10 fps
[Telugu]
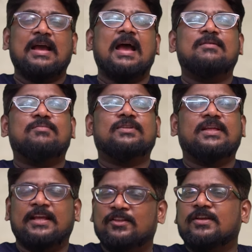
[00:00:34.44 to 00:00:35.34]

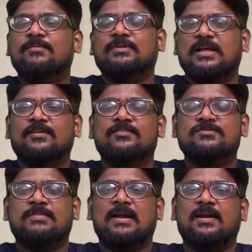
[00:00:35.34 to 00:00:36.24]
కాకపోతే ఎందుకు ఇప్పుడు దాని
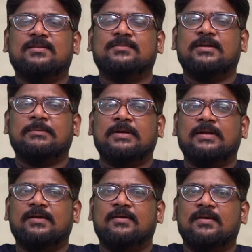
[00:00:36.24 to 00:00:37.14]
గురించి
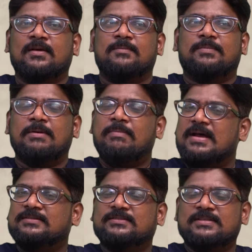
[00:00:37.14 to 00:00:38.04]
మాట్లాడుతున్నామంటే
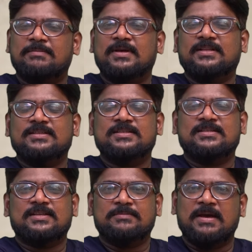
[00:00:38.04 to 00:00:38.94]
ప్రభాస్కి సంబంధించిన
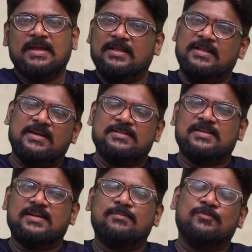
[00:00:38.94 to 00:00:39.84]
సినిమా ఏదైనా
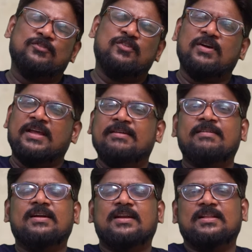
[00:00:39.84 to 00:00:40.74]
సరే ముందు ఒక
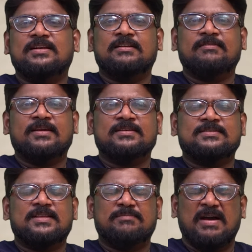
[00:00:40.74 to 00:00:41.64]
ఈవెంట్ అనేది
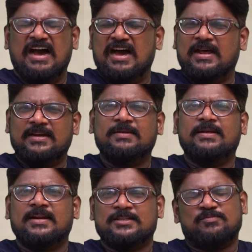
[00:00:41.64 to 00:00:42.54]
నిర్వహిస్తే భారీ
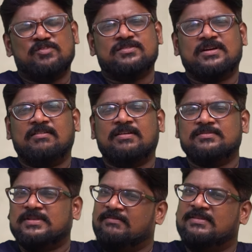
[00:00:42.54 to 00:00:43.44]
రెస్పాన్స్
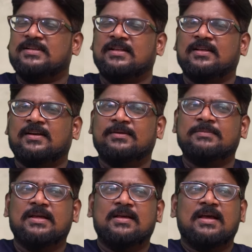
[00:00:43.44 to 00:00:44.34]
రావడం సర్వసాధారణం
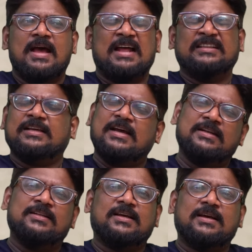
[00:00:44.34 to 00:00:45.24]

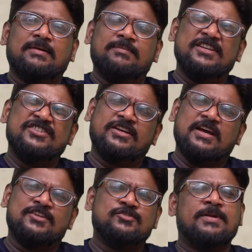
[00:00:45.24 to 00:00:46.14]
అంతకంత మించి
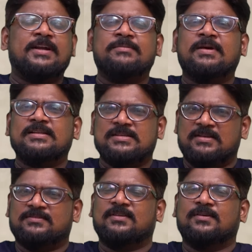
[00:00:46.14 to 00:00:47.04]
ఖర్చు పెట్టి మరీ
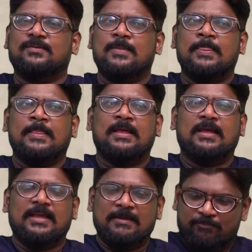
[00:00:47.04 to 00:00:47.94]
చేస్తారు
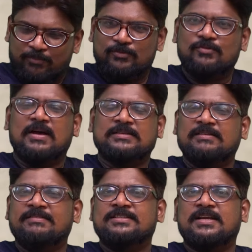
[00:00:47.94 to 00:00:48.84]
ఇప్పుడు
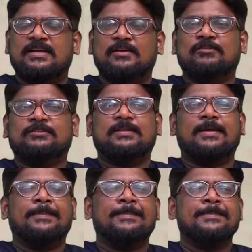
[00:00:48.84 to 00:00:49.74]
అసలు విషయానికి వస్తే